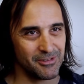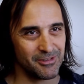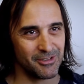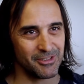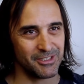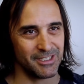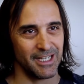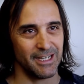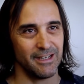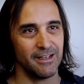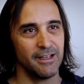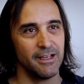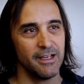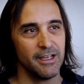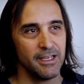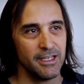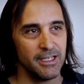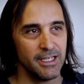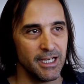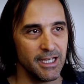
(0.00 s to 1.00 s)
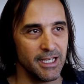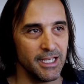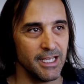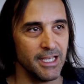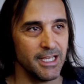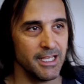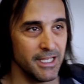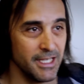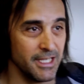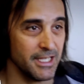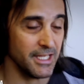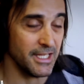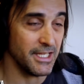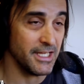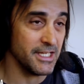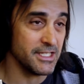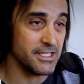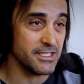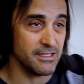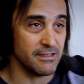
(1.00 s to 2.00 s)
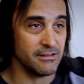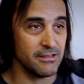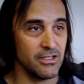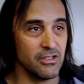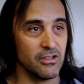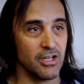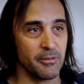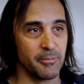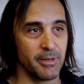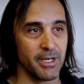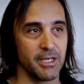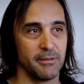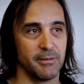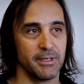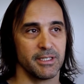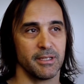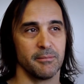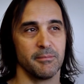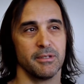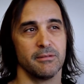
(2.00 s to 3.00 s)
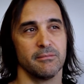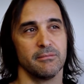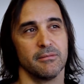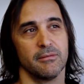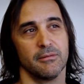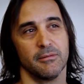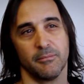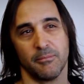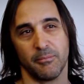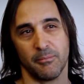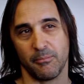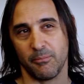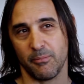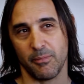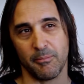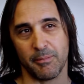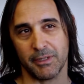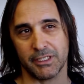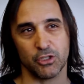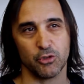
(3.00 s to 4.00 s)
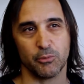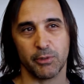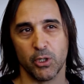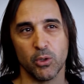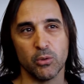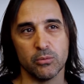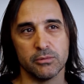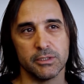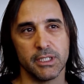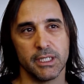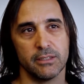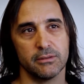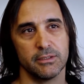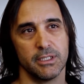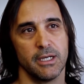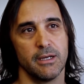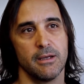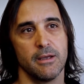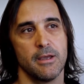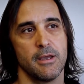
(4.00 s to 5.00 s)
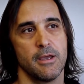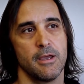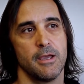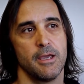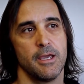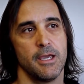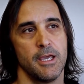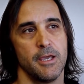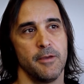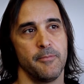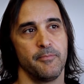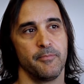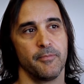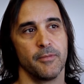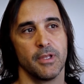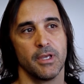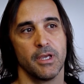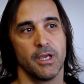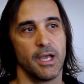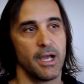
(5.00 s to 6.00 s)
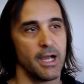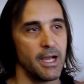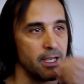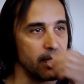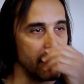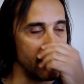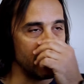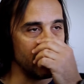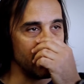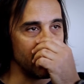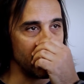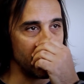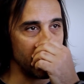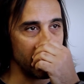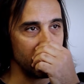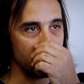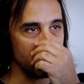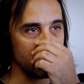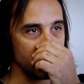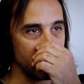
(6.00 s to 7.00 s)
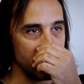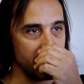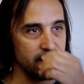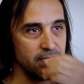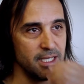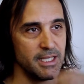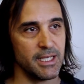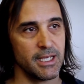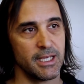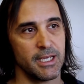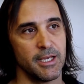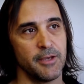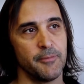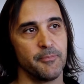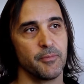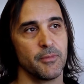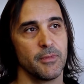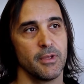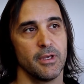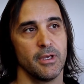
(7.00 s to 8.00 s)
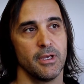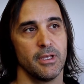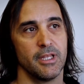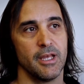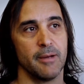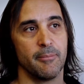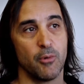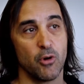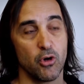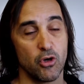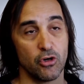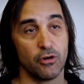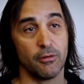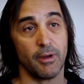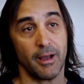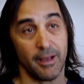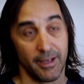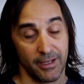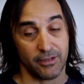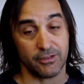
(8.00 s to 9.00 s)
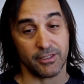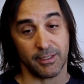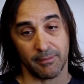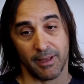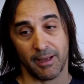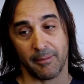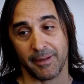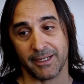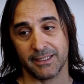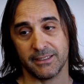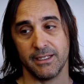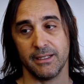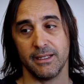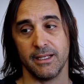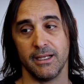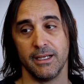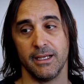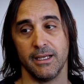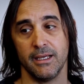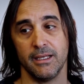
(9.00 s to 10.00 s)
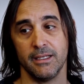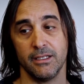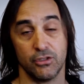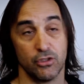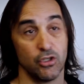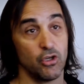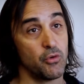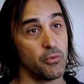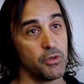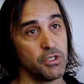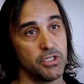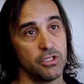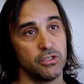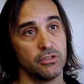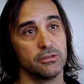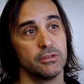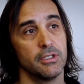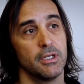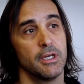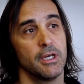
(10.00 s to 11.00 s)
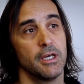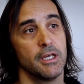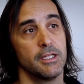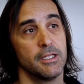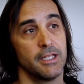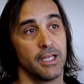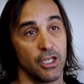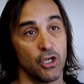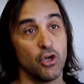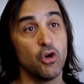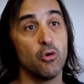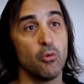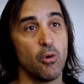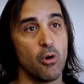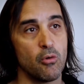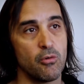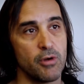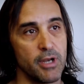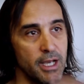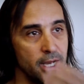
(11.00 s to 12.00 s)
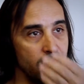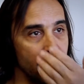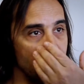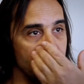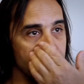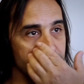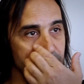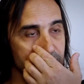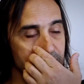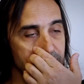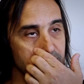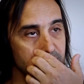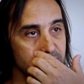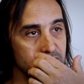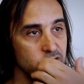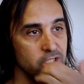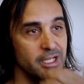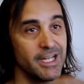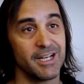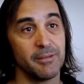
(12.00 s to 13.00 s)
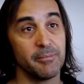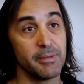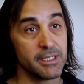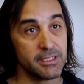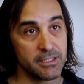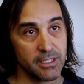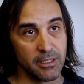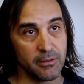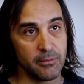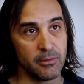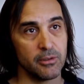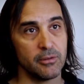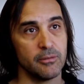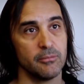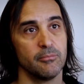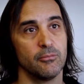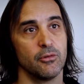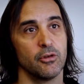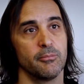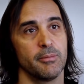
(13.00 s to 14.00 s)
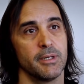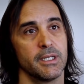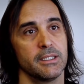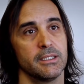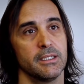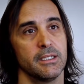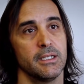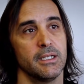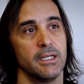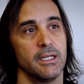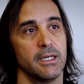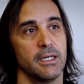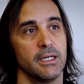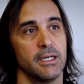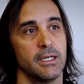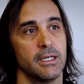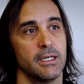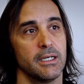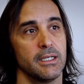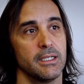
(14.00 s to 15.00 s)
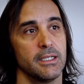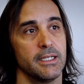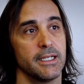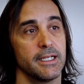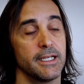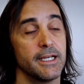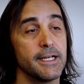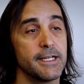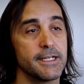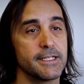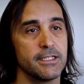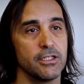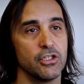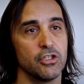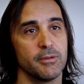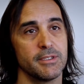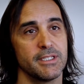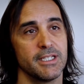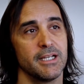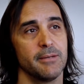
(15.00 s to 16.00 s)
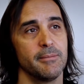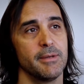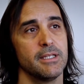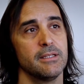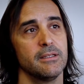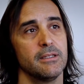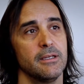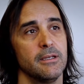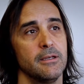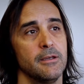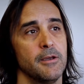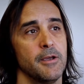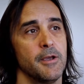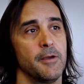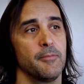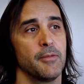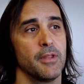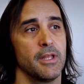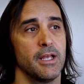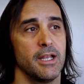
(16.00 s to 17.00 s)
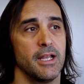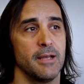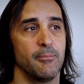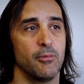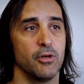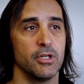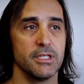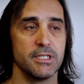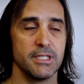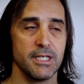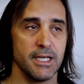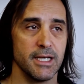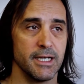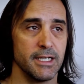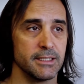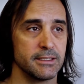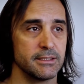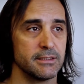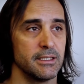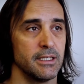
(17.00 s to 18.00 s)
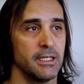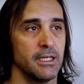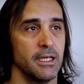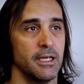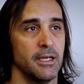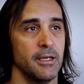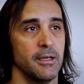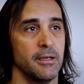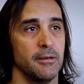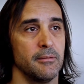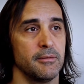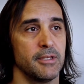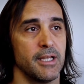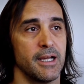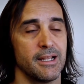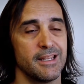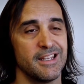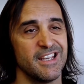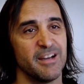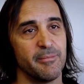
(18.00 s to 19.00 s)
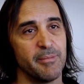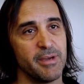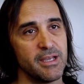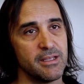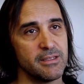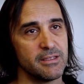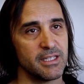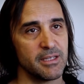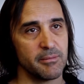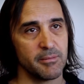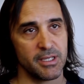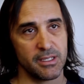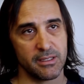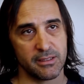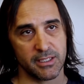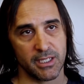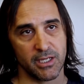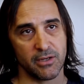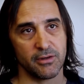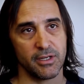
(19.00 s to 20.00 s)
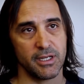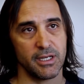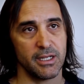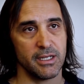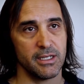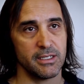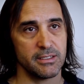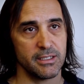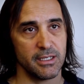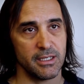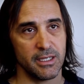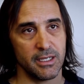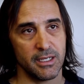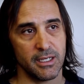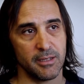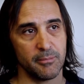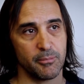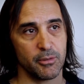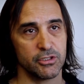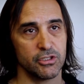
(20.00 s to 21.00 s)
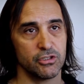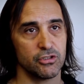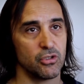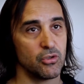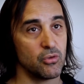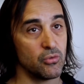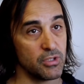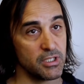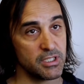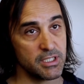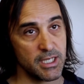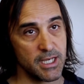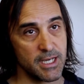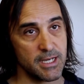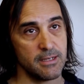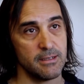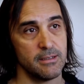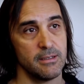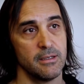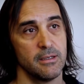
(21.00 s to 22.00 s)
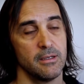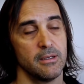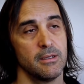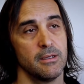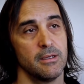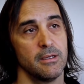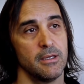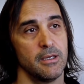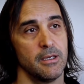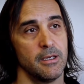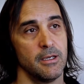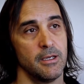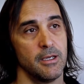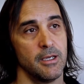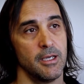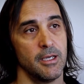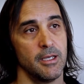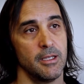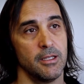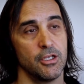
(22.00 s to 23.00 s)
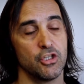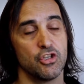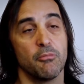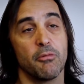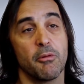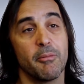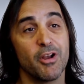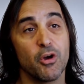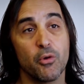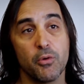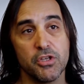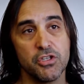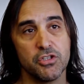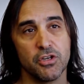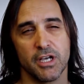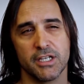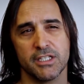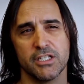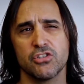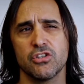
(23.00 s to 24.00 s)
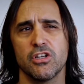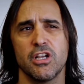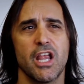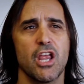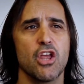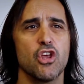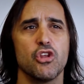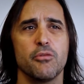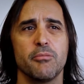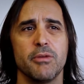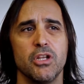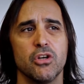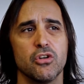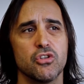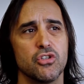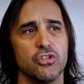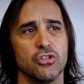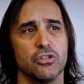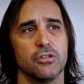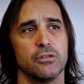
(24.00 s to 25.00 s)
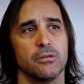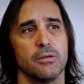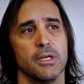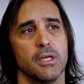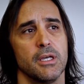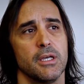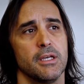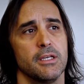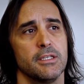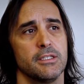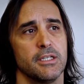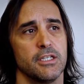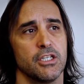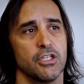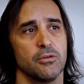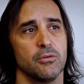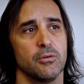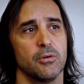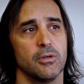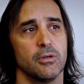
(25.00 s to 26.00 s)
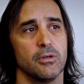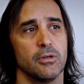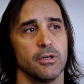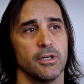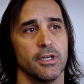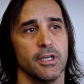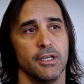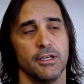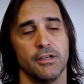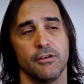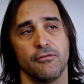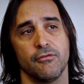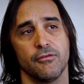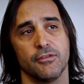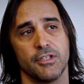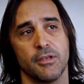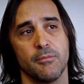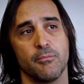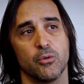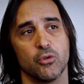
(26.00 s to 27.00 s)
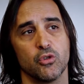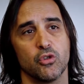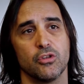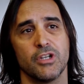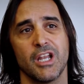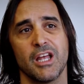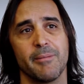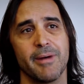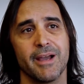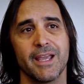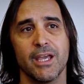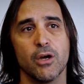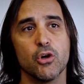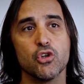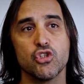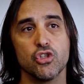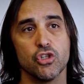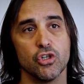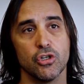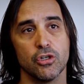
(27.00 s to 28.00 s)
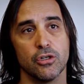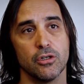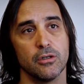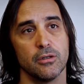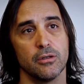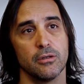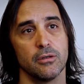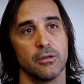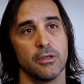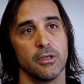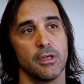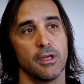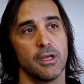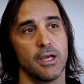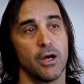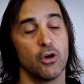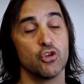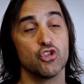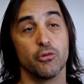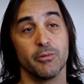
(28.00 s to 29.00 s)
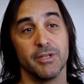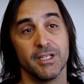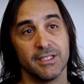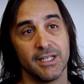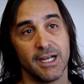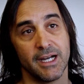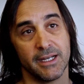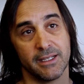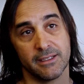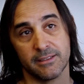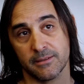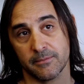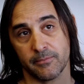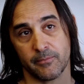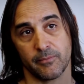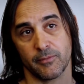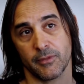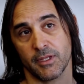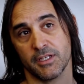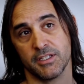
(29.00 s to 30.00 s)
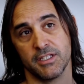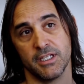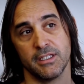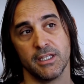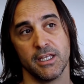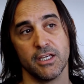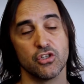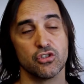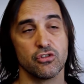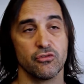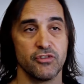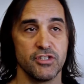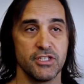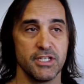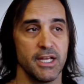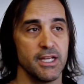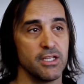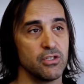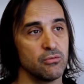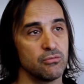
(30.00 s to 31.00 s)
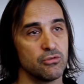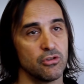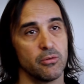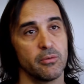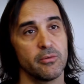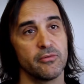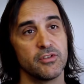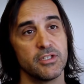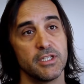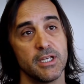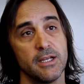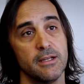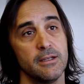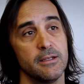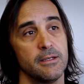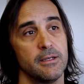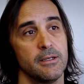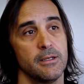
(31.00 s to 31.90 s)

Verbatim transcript: O sea, y eh, en ese sentido capaz que va también en parte de tu pregunta. O sea, em, hay, hay, conciencia de que de a poco, a partir de, estos juicios, de que hubo una, una, un accionar represivo por parte de la, del ejército, básicamente. Las policías eh, tardíamente también entraron en el, proceso judicial. Eh, de hecho, el primer juicio que se hizo en el año 2008 se, llevó, eh, se imputó nada más que a ocho, a ocho militares, siete de ellos oficiales y un suboficial.